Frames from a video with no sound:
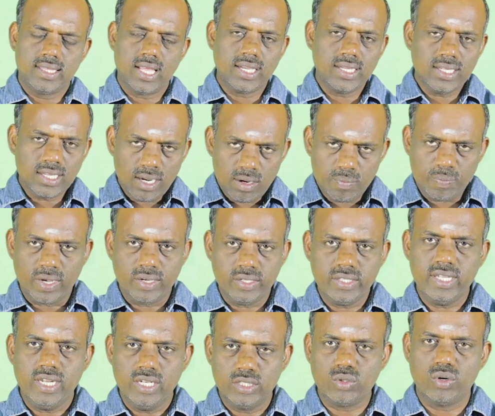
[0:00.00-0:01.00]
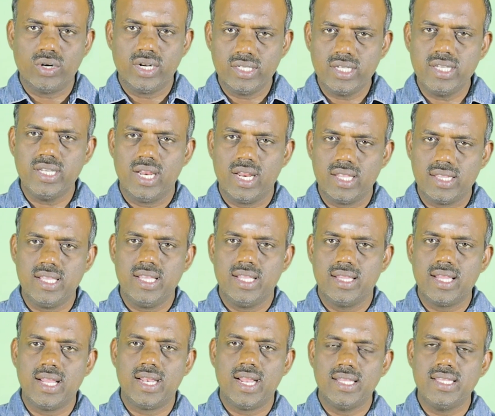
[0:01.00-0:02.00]
தங்கள் பகுதியில் தொடங்குகிறது
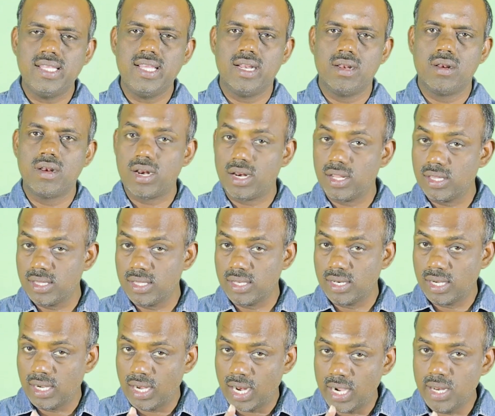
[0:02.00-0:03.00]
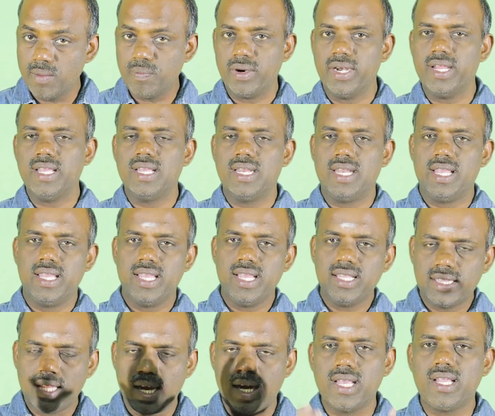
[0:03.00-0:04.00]
இந்த நதி என்றதன் அடிப்படையிலேயே
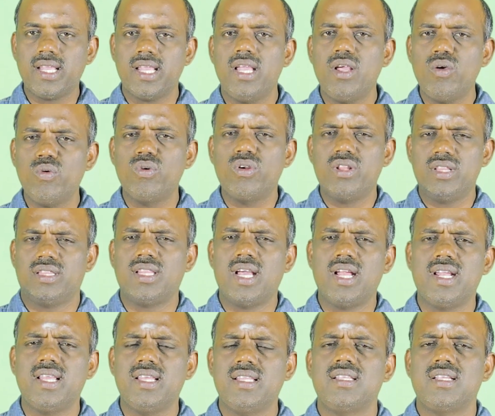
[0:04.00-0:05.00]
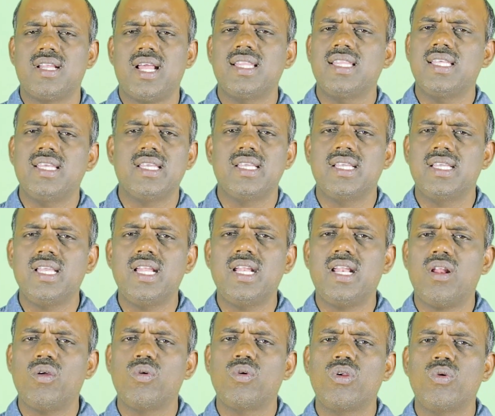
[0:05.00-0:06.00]
தனக்கே உரித்தான இது நதி
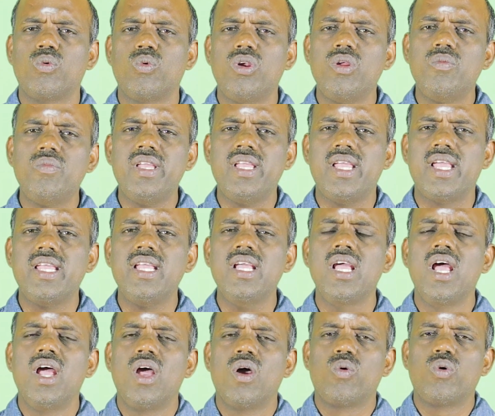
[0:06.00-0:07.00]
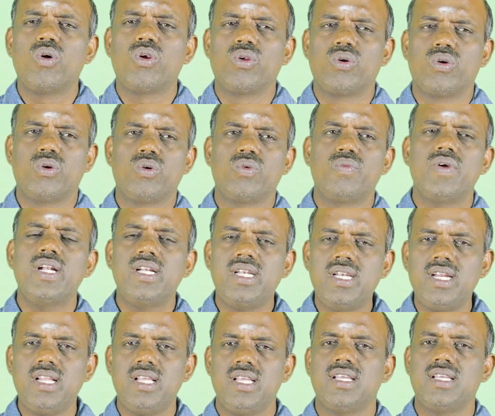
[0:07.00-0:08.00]
என்ற ஒரு உரிமையை ஒரு
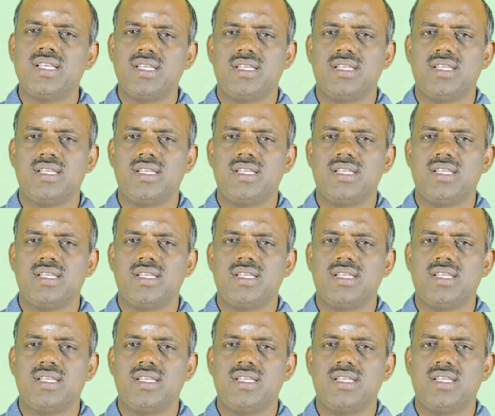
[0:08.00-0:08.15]
வெற்று